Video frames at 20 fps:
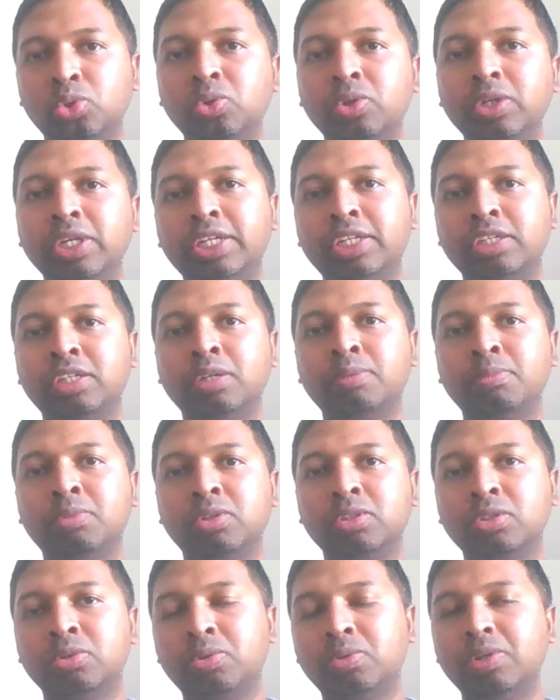தூங்கிட்டு
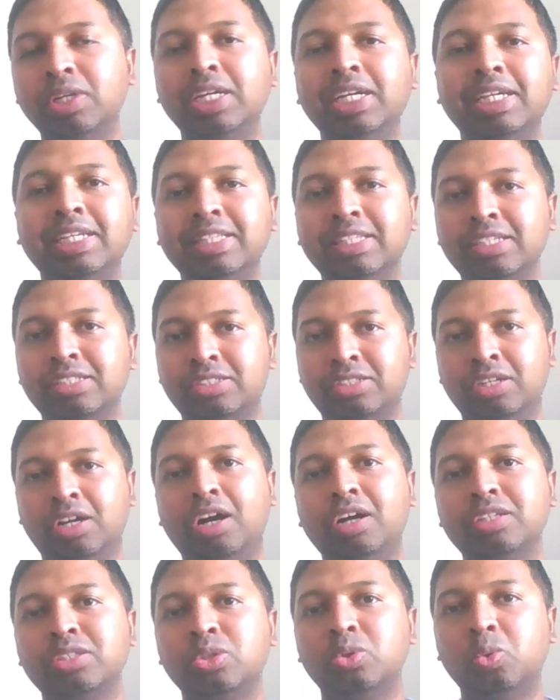இருக்கும்போது கூட இந்த
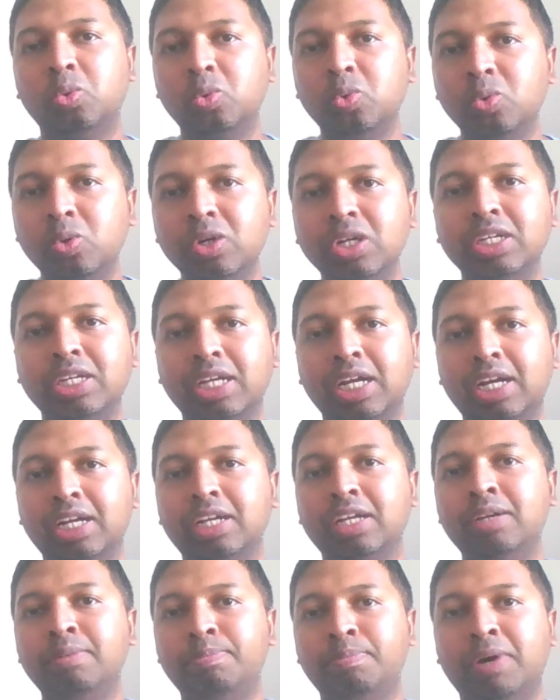ஸ்டாக்ஸ்
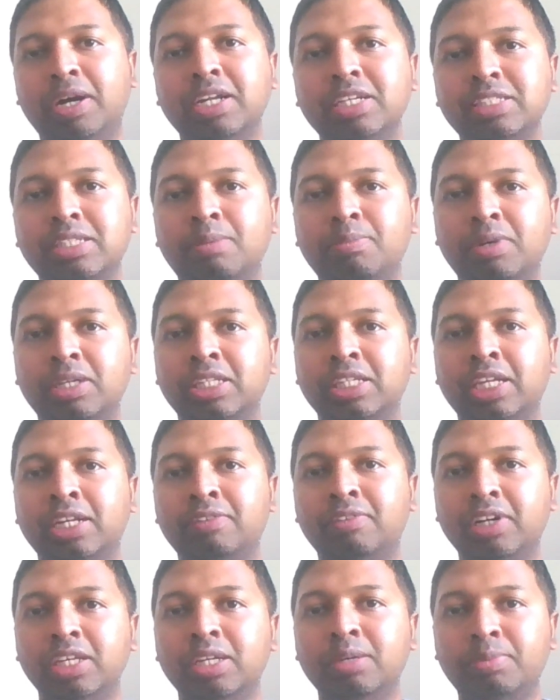உங்களுக்காக பணம் சம்பாதிக்கிற
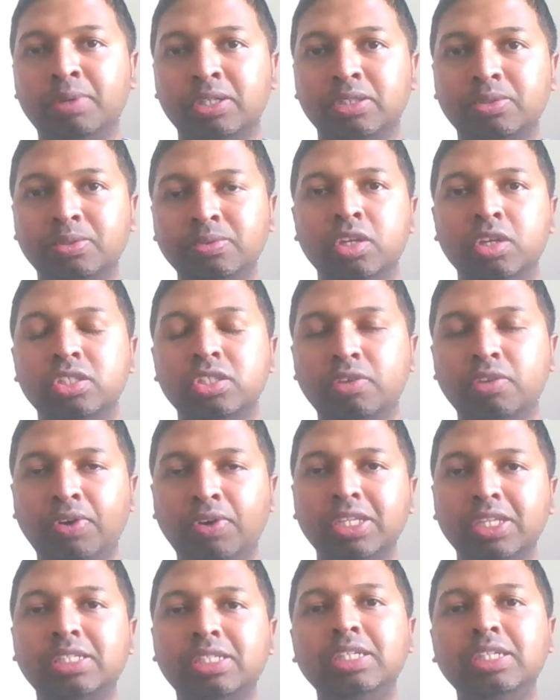வழியை பார்க்கும் ஸோ
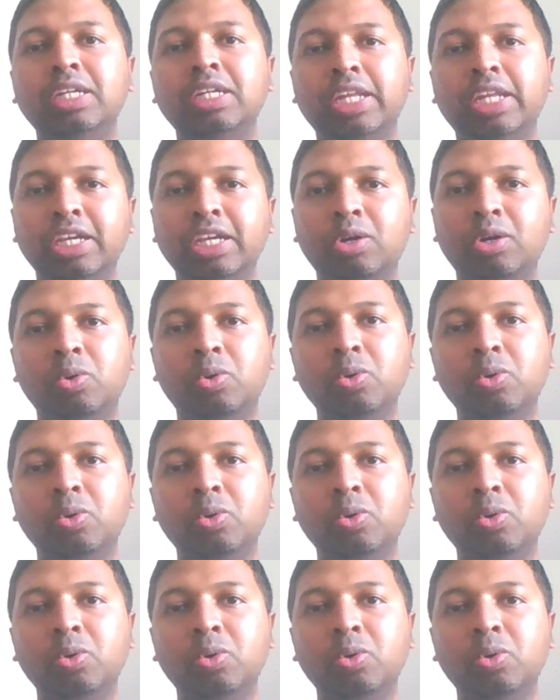ஃபஸ்ட்டு நீங்கள்